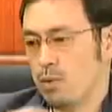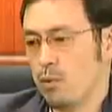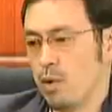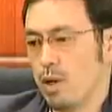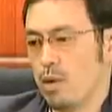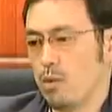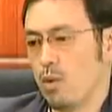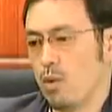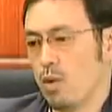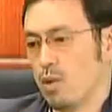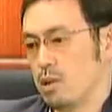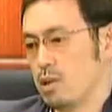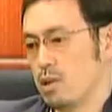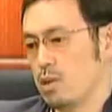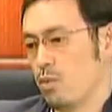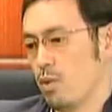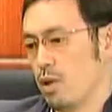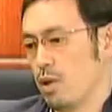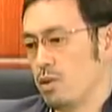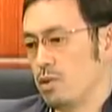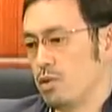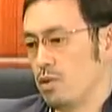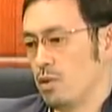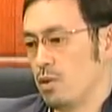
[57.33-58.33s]
的，因为我
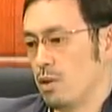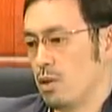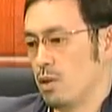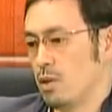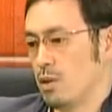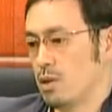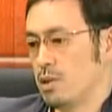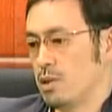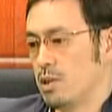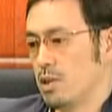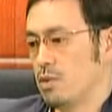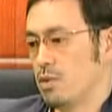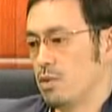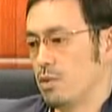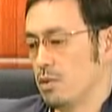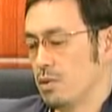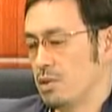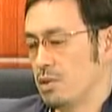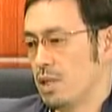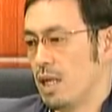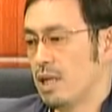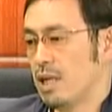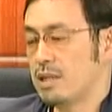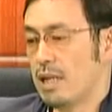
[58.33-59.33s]
以为说这
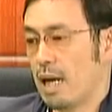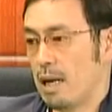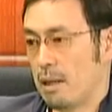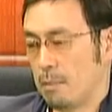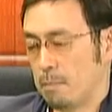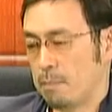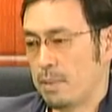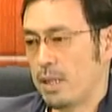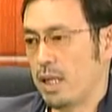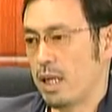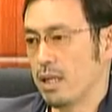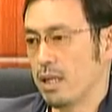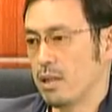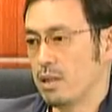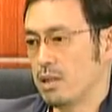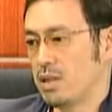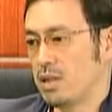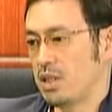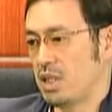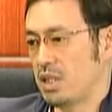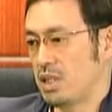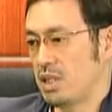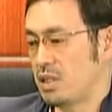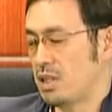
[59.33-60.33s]
种香港片
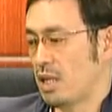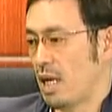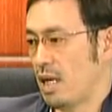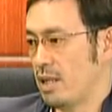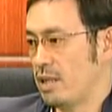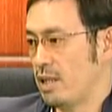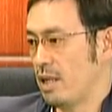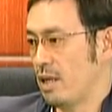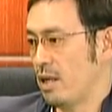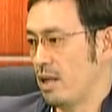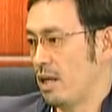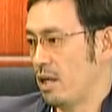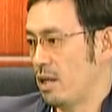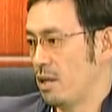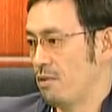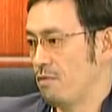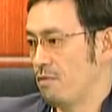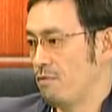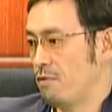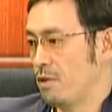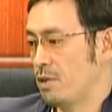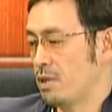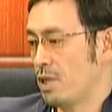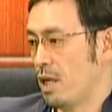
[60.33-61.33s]
题材也
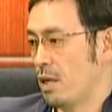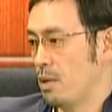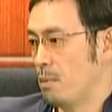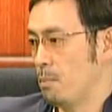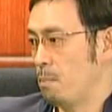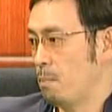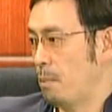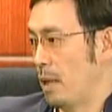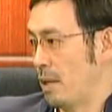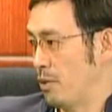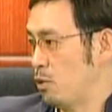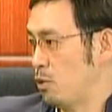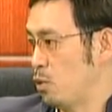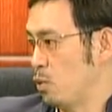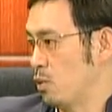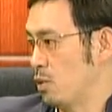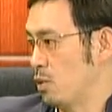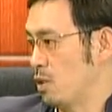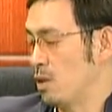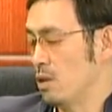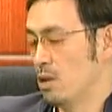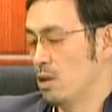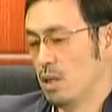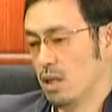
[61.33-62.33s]
很非常本
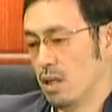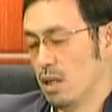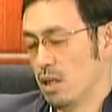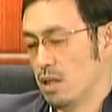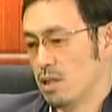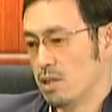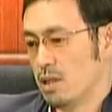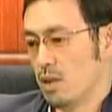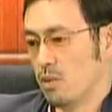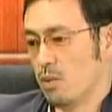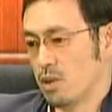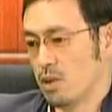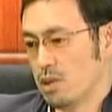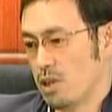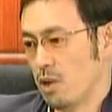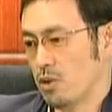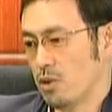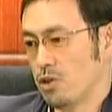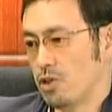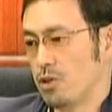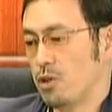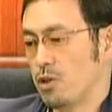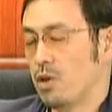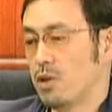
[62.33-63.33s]
土的。嗯，像我
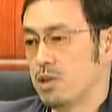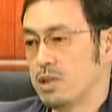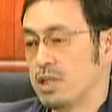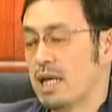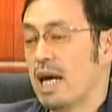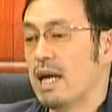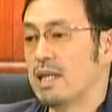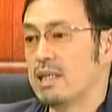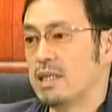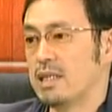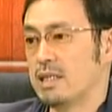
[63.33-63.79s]
小时候